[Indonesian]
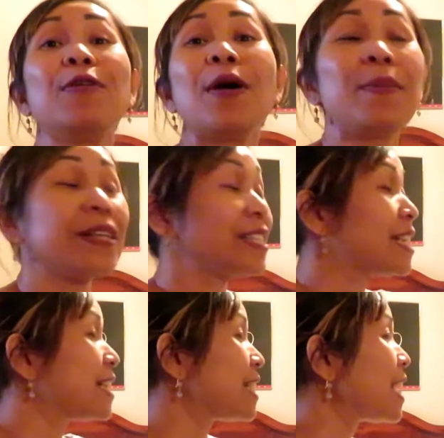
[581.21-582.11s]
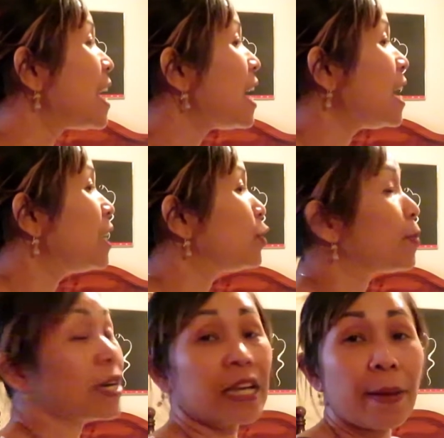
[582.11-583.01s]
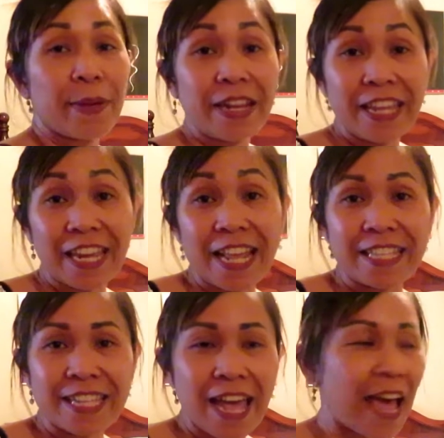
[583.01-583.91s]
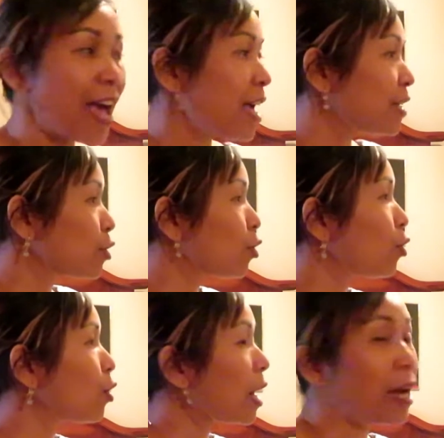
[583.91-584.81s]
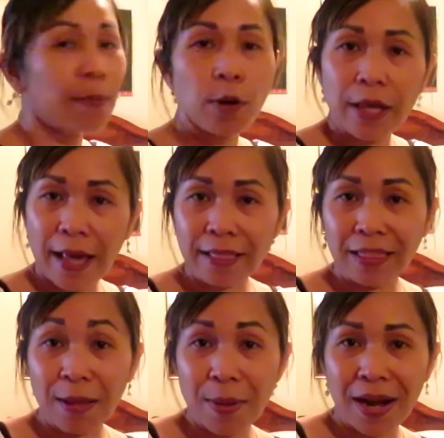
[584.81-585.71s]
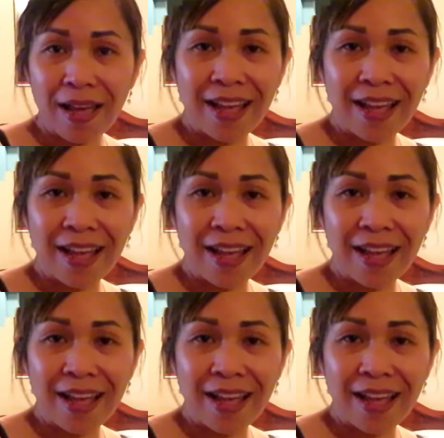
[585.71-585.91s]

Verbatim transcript: udah bersih sih cuman ngerapain dikit aja so kalian mau lihat gimana